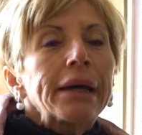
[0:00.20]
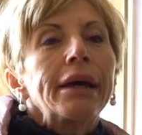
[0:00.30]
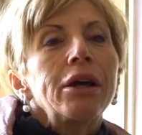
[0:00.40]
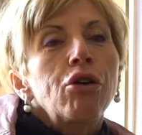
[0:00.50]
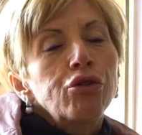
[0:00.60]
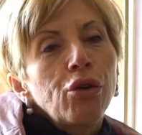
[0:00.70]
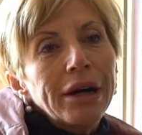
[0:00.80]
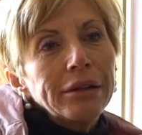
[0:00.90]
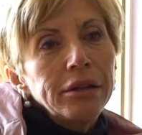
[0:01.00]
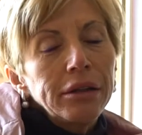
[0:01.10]
Che ricordo
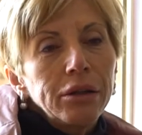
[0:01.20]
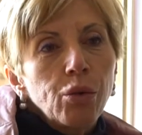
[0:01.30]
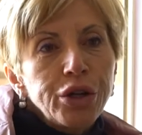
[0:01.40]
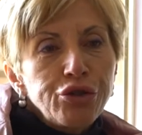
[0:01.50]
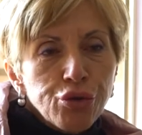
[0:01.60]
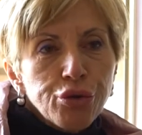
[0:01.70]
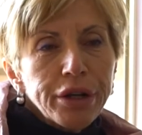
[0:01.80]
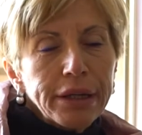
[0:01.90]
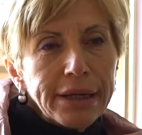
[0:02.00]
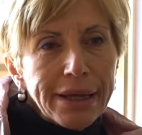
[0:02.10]
ha di quei
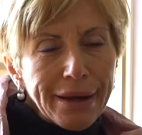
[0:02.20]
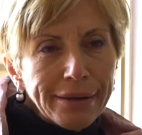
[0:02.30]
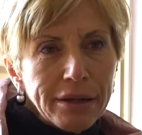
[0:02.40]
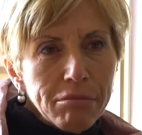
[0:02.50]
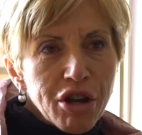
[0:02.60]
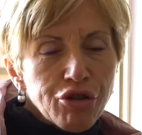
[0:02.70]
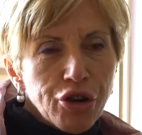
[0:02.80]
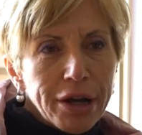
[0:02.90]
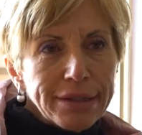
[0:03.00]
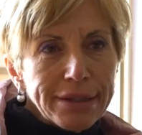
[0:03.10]
giorni di grande
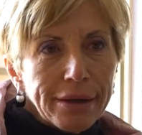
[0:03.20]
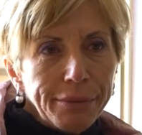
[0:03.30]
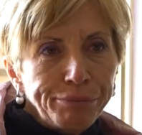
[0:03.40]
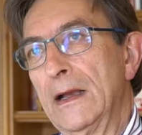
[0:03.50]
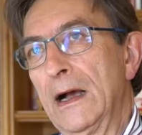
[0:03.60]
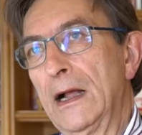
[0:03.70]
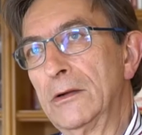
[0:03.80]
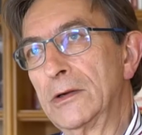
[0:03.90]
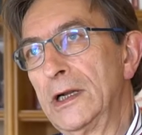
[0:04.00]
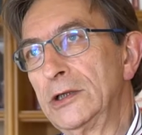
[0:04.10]
emergenza?
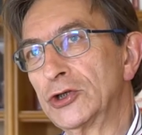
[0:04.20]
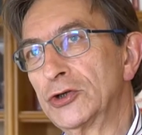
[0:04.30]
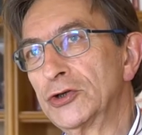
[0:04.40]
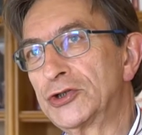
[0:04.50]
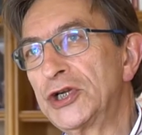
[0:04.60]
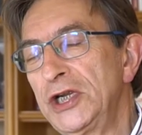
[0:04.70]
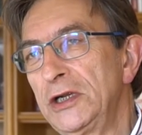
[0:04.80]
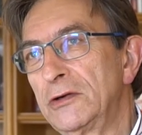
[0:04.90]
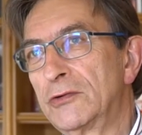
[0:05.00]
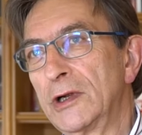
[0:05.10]
Allora, il giorno
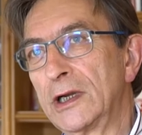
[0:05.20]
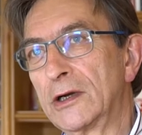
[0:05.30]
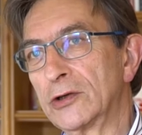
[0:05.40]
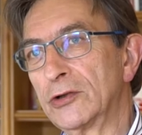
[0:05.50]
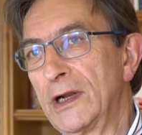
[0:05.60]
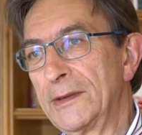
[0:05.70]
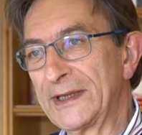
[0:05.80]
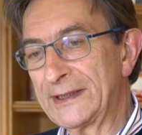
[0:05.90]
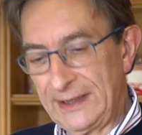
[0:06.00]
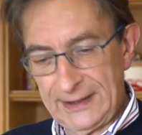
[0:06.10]
5, ricordo della
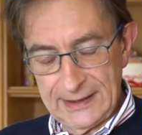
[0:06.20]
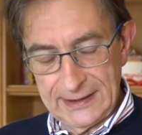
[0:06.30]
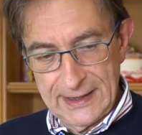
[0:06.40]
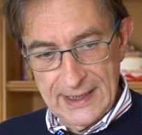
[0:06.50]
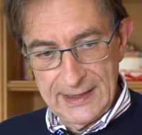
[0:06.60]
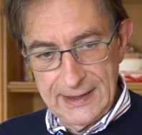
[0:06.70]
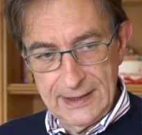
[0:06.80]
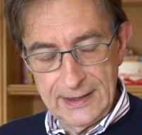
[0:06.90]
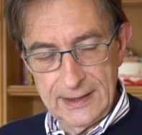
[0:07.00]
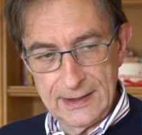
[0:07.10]
mattina,
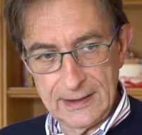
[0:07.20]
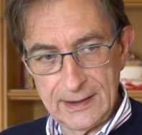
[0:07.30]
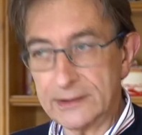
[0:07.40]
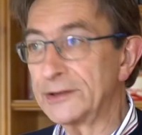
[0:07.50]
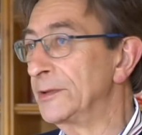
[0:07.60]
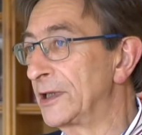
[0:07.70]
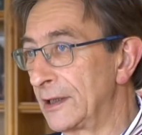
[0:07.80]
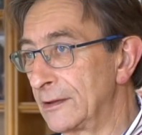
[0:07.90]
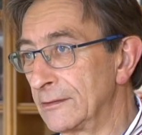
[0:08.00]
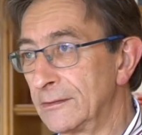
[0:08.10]
andai al
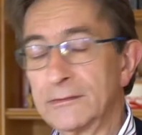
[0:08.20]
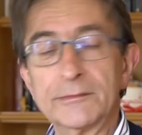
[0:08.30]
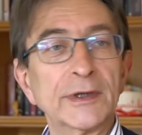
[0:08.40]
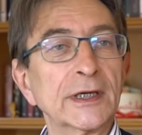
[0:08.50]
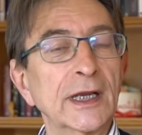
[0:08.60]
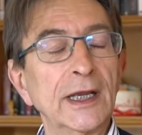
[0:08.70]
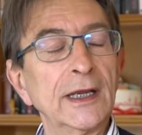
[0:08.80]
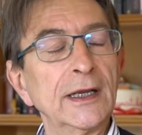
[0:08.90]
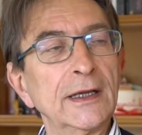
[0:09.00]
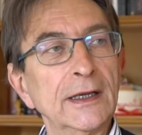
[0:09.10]
cimitero,
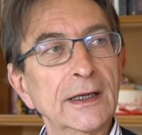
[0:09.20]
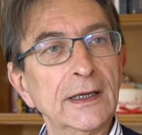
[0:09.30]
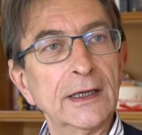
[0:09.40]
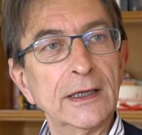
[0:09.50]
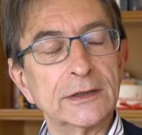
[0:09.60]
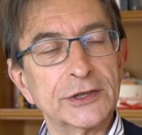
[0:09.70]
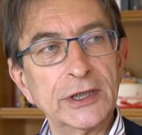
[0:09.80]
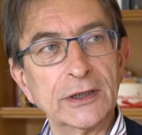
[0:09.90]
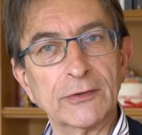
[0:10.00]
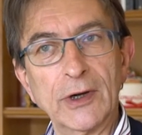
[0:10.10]
perché il
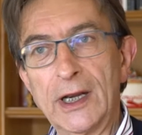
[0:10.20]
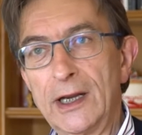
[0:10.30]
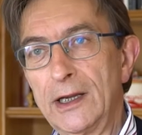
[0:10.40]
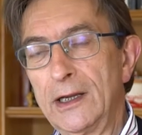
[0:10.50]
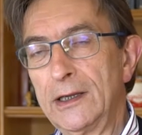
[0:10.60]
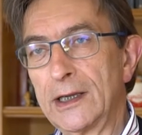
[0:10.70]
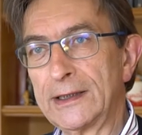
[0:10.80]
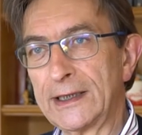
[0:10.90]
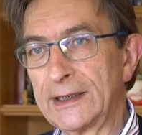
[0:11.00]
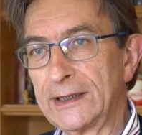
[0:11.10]
5 è la
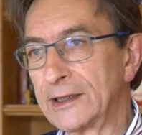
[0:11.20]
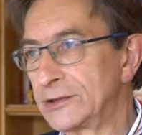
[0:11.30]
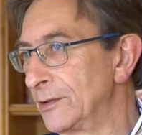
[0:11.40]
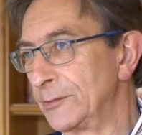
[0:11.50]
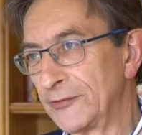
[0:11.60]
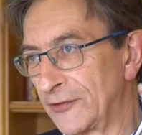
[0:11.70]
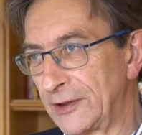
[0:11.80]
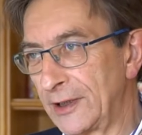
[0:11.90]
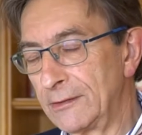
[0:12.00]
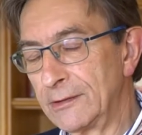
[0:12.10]
data in nasce mio
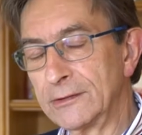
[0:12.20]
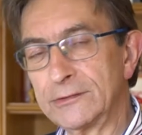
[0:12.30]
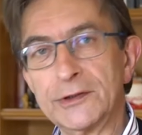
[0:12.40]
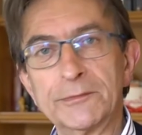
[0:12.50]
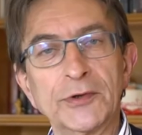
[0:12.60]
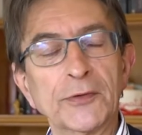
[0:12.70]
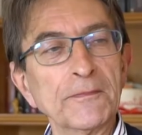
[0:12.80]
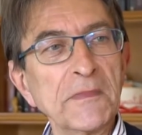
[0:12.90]
fratello e non c'è più.